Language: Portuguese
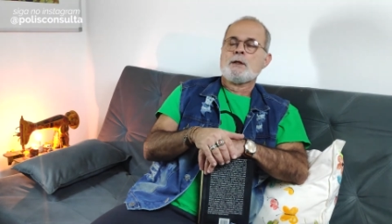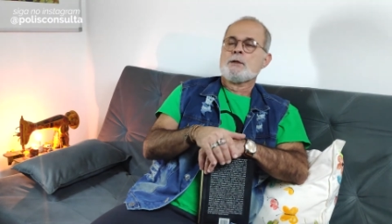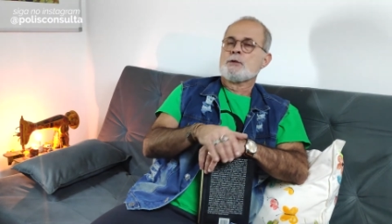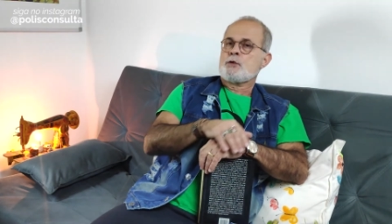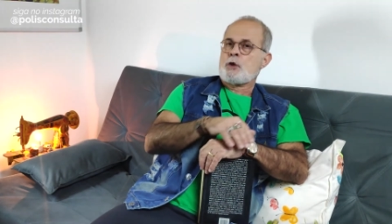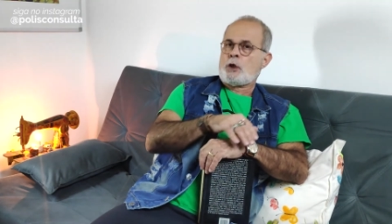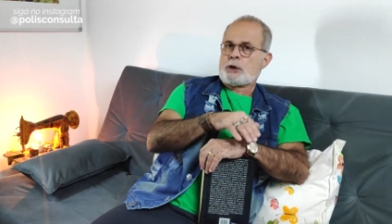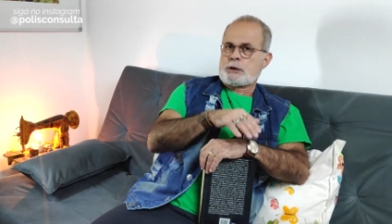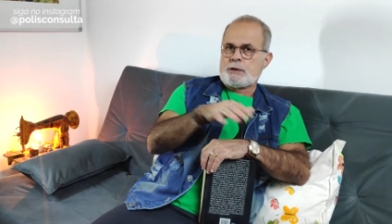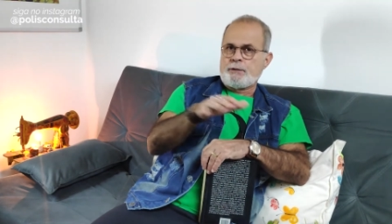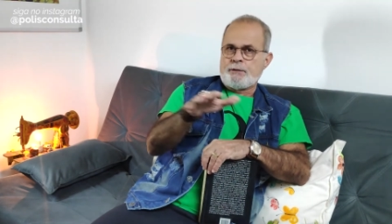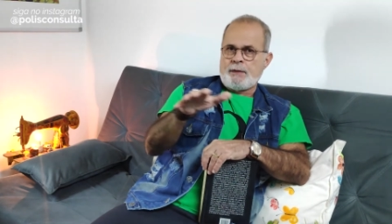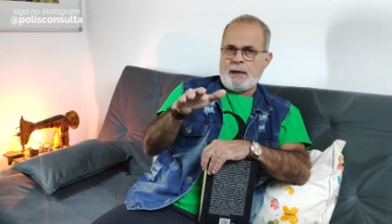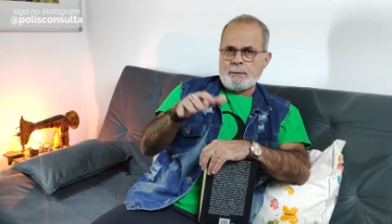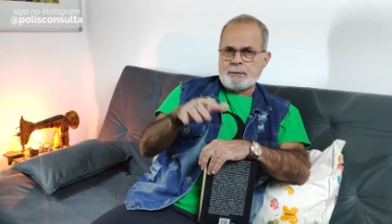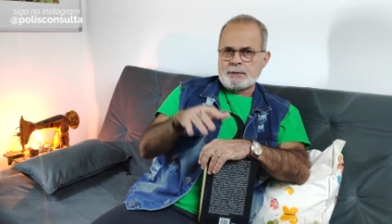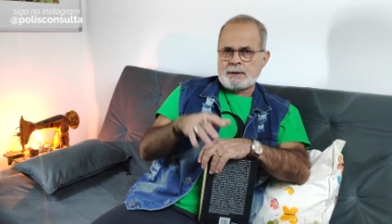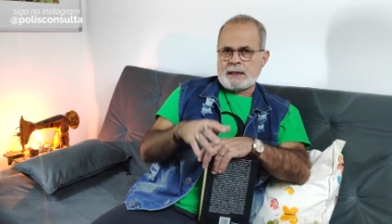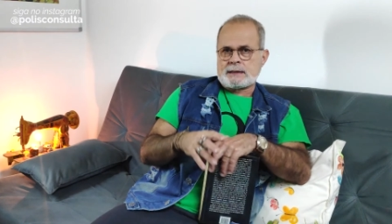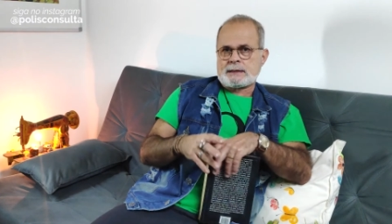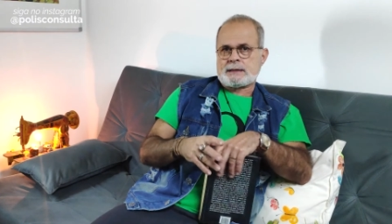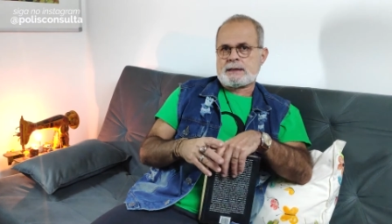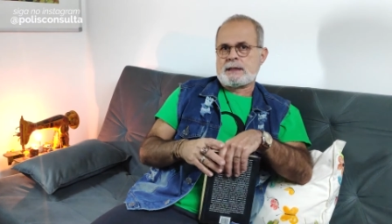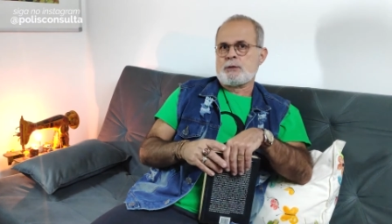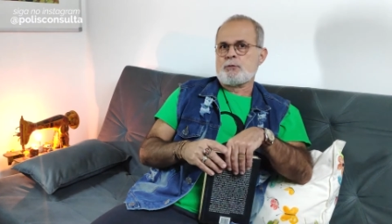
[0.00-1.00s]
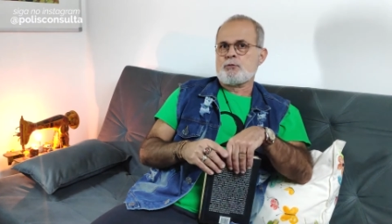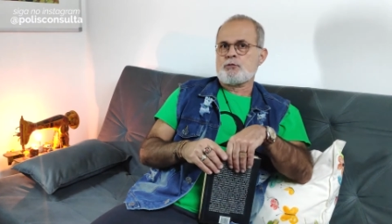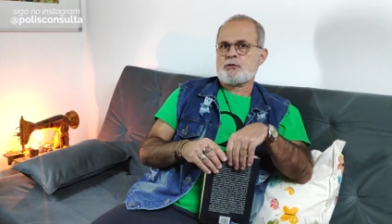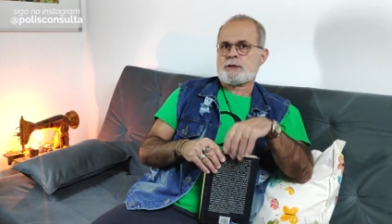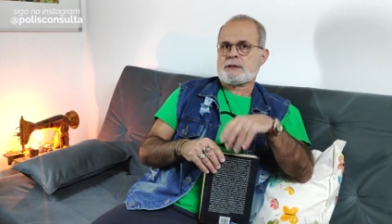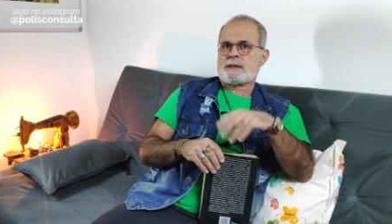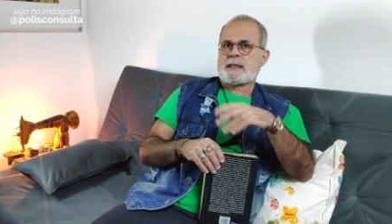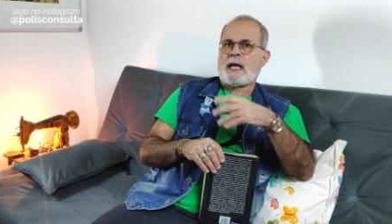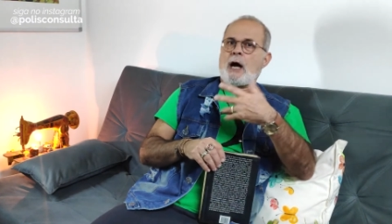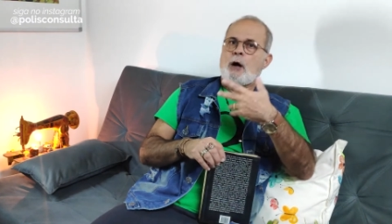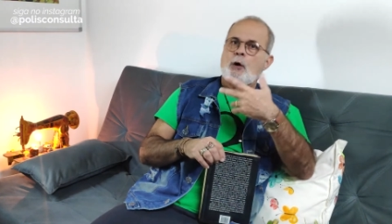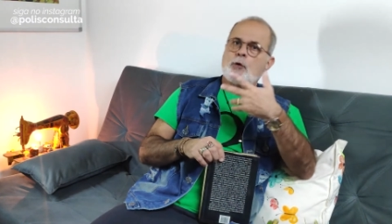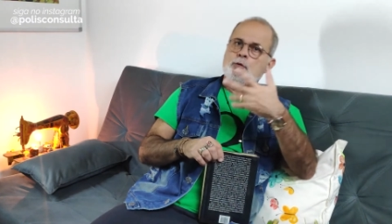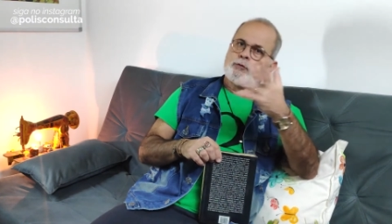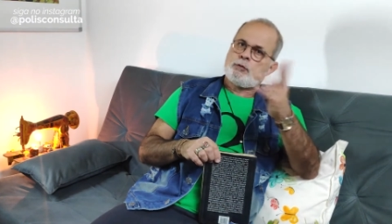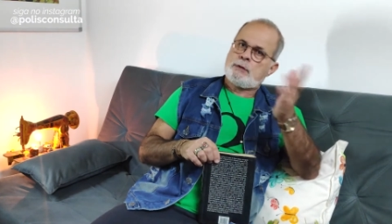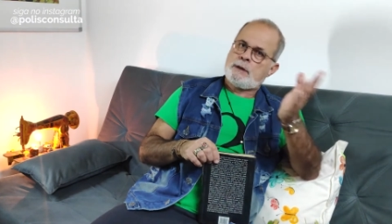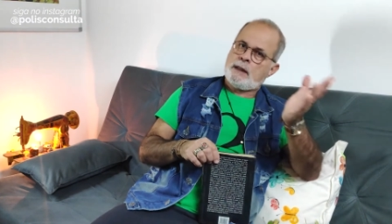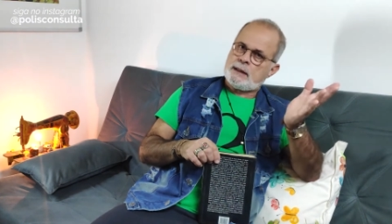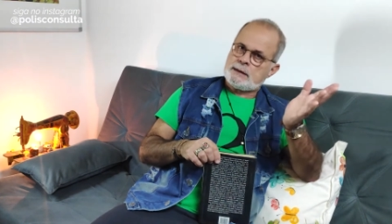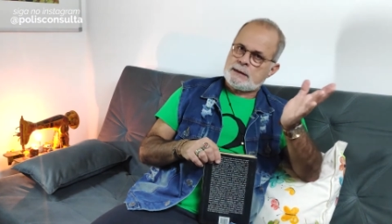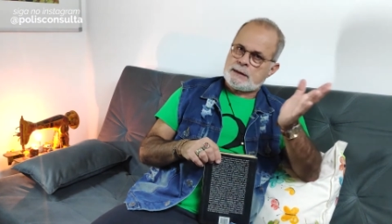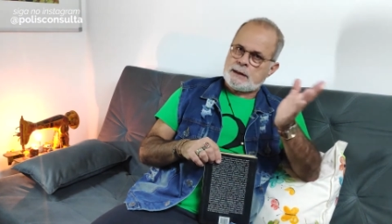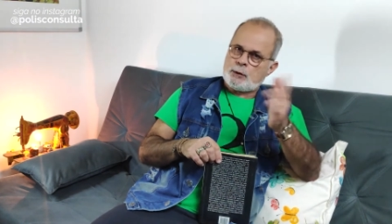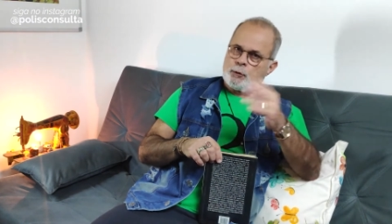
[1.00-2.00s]
Nós tivemos assim um saldo,
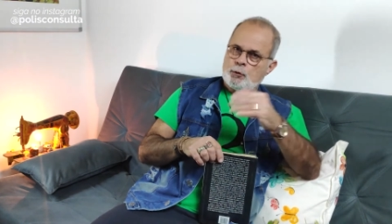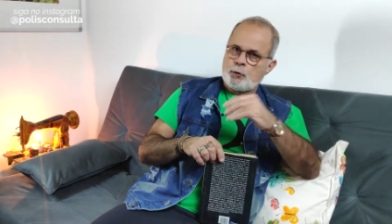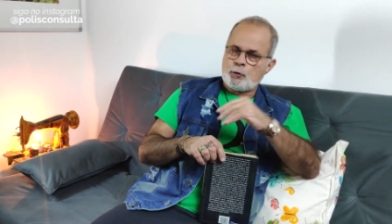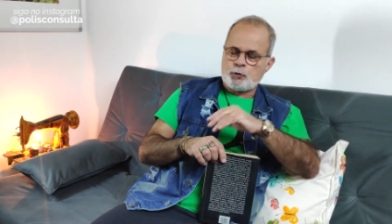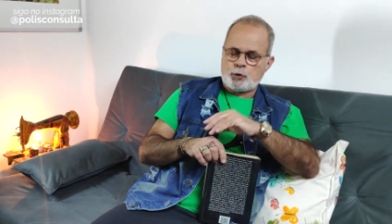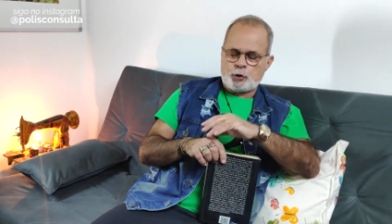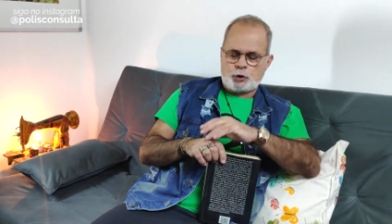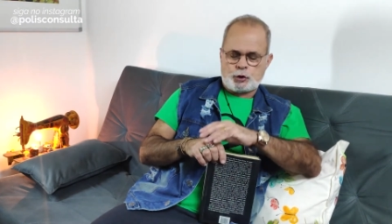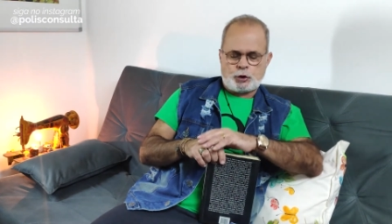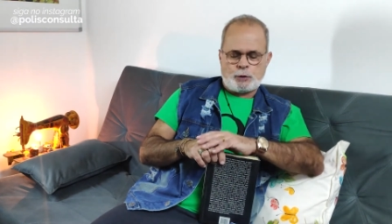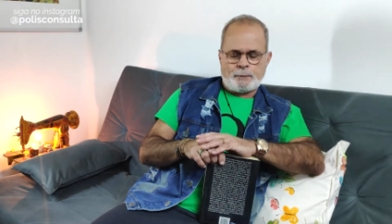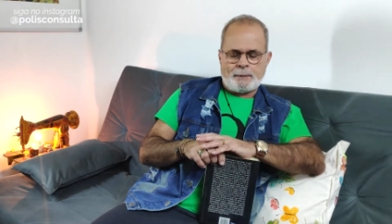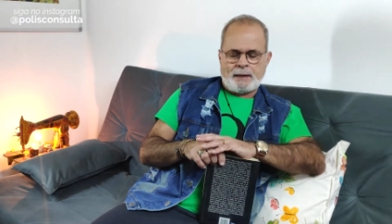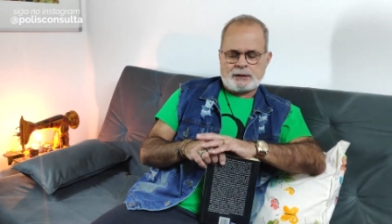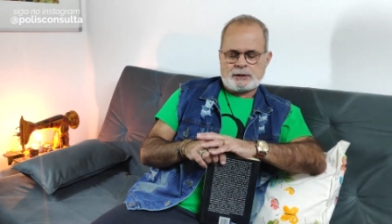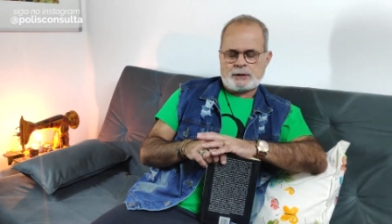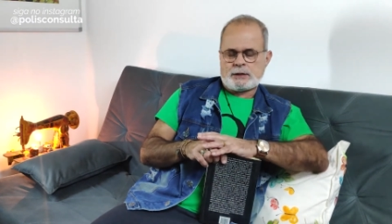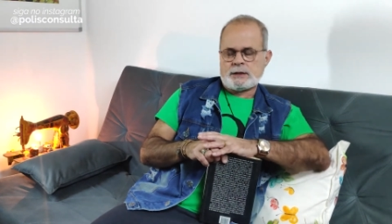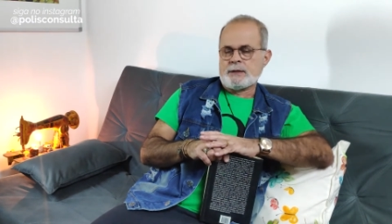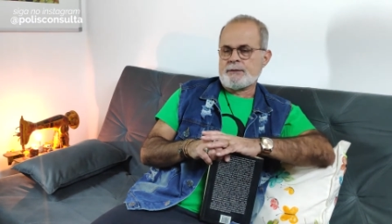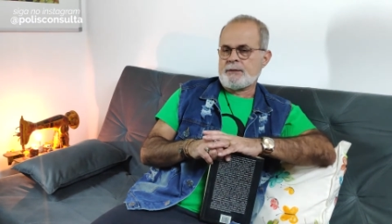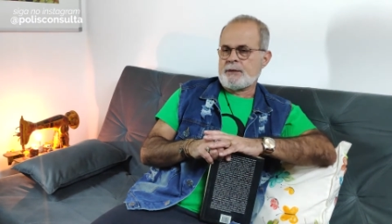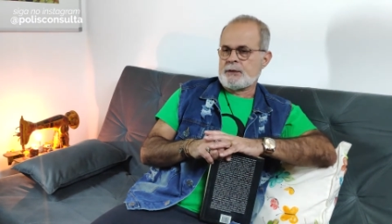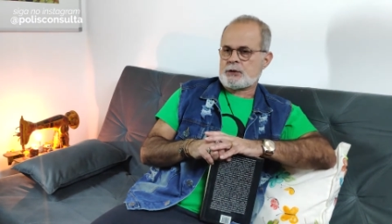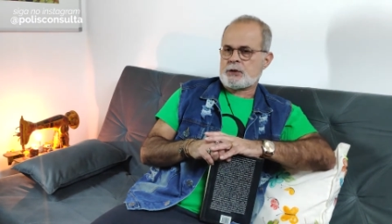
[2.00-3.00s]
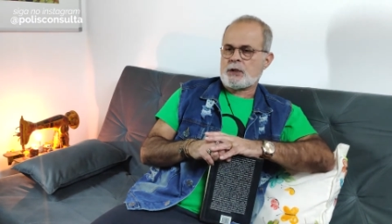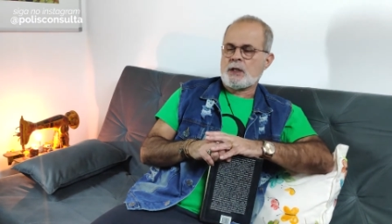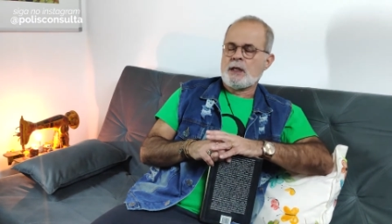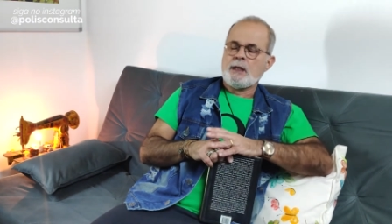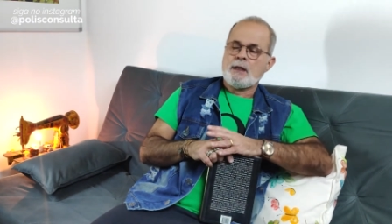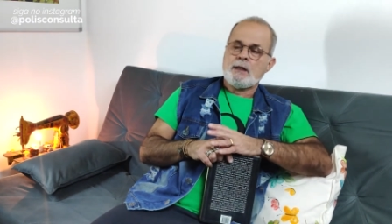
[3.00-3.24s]
né, segundo estimativas,